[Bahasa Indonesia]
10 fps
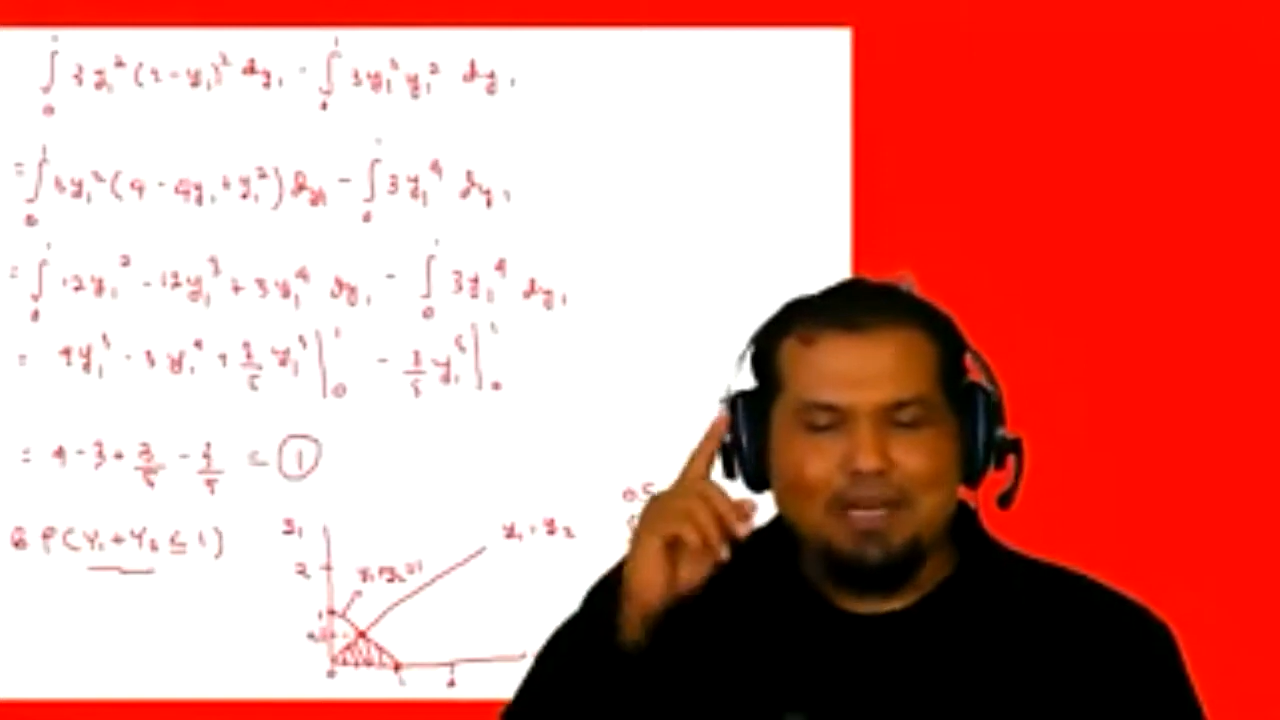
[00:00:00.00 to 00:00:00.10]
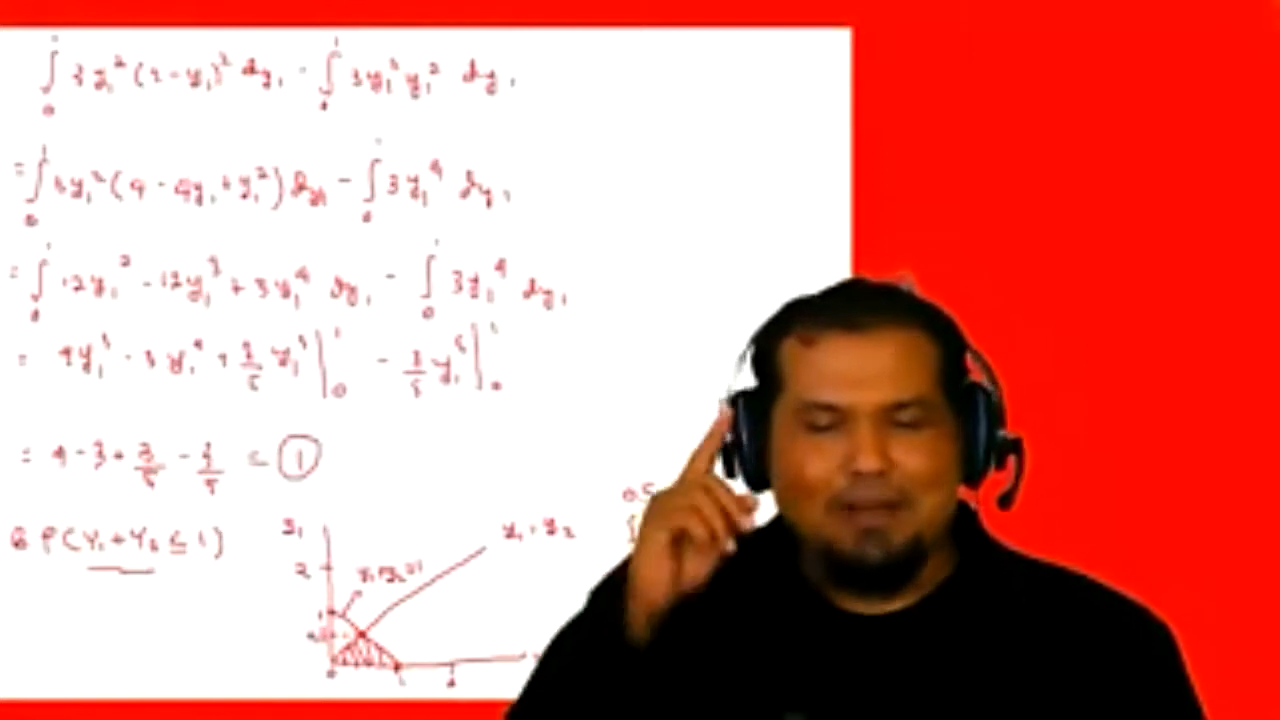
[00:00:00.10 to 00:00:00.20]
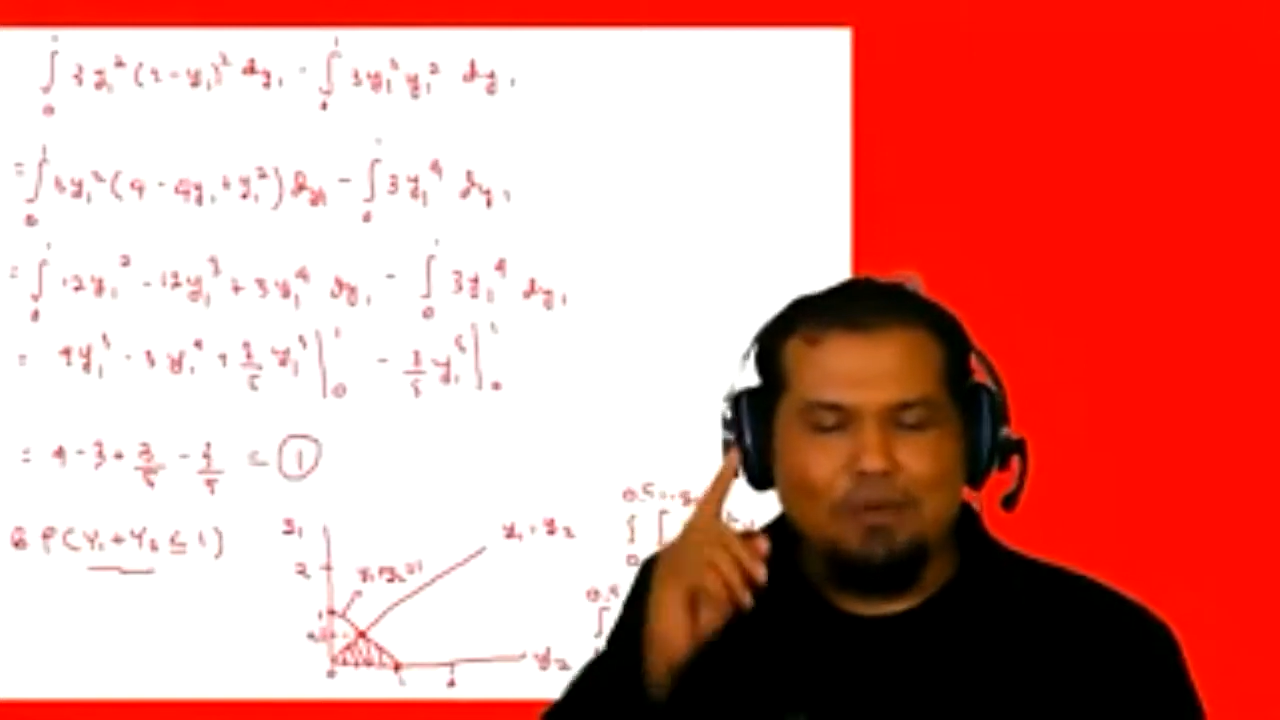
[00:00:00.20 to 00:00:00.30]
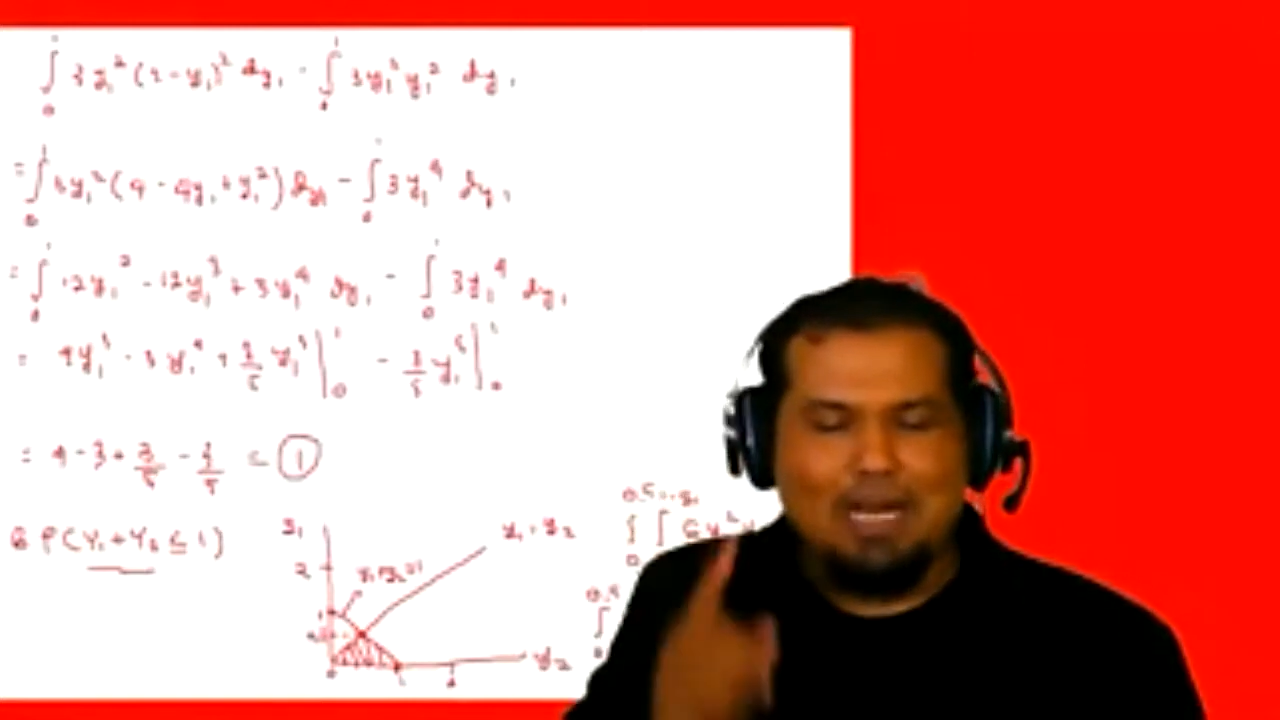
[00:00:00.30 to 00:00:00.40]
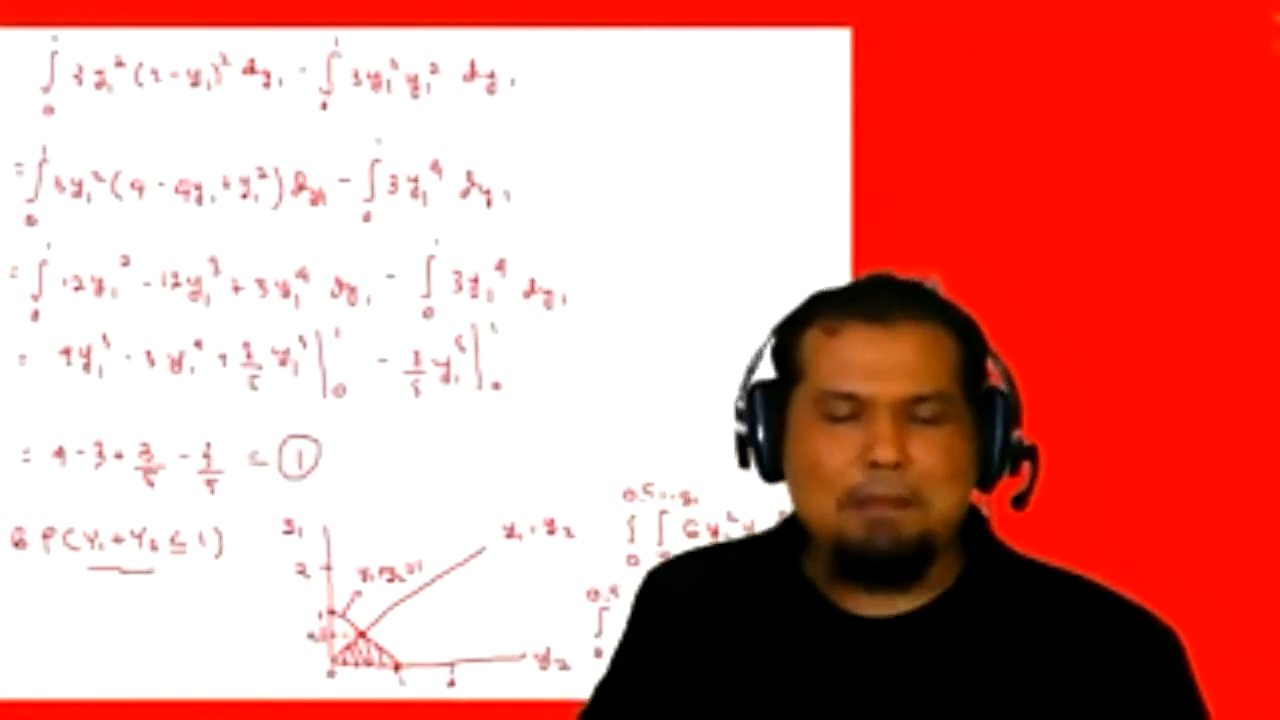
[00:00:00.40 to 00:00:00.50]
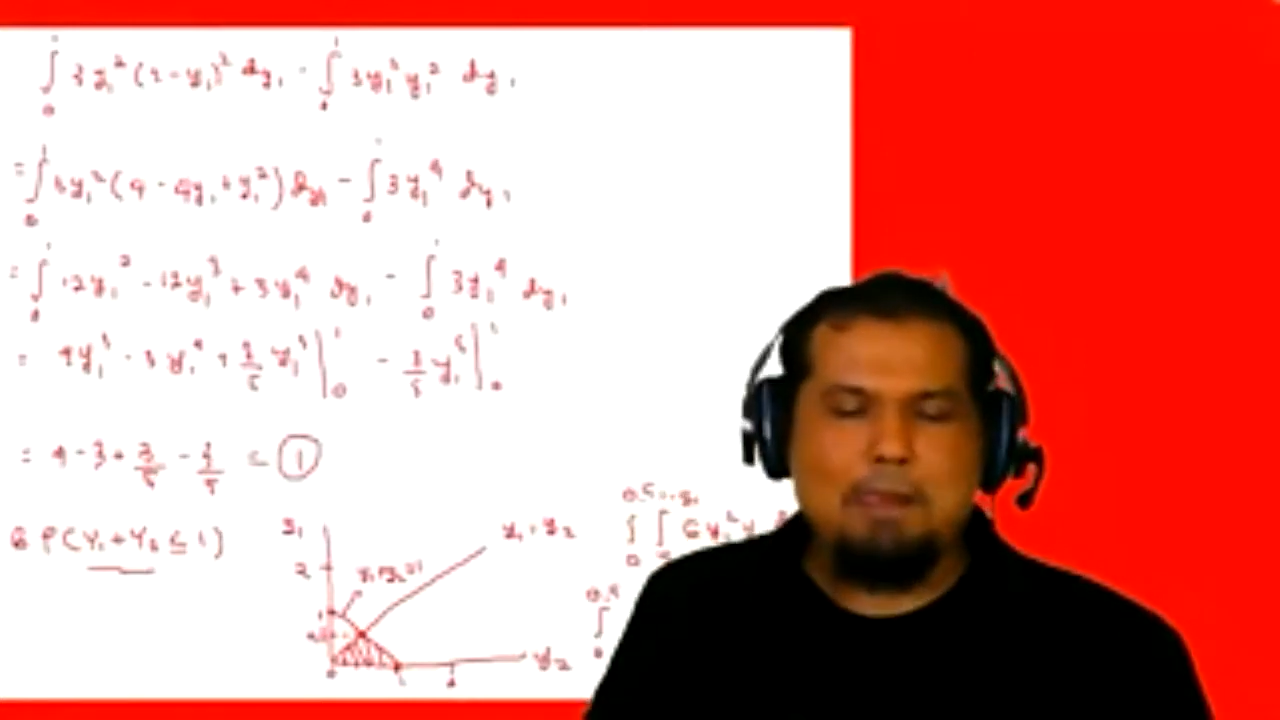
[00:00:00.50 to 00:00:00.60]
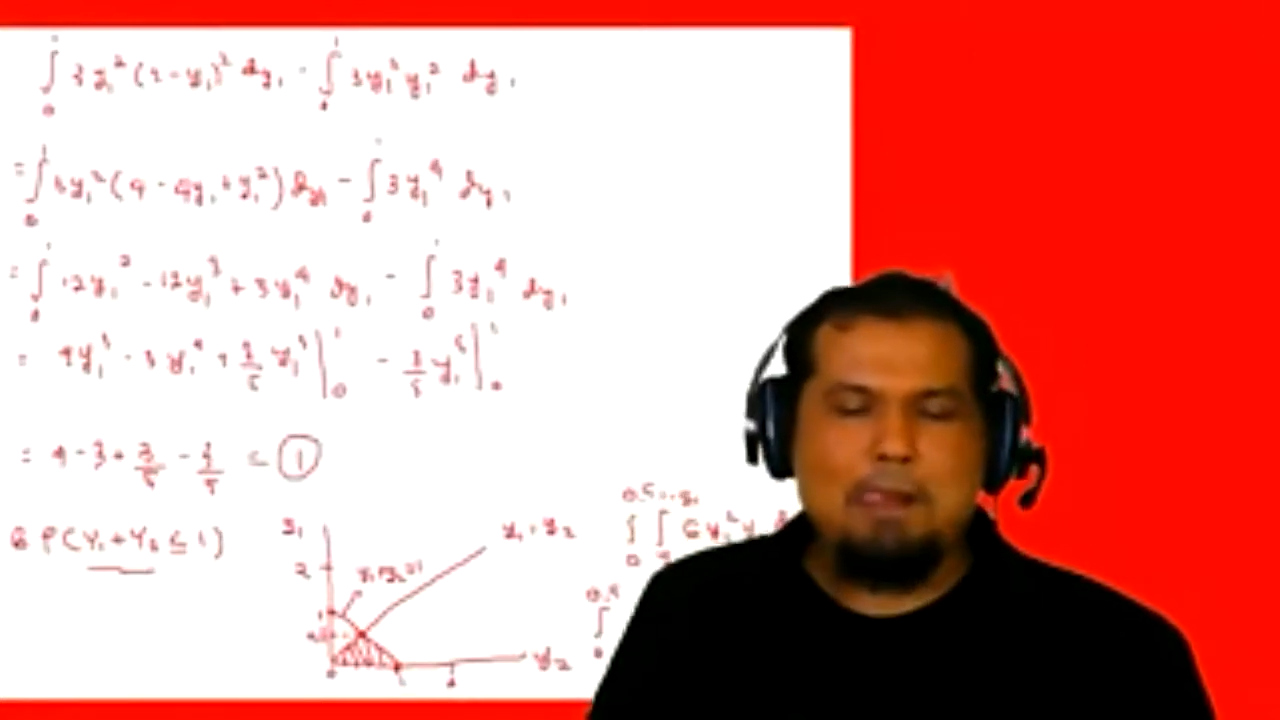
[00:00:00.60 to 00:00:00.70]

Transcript: bahwa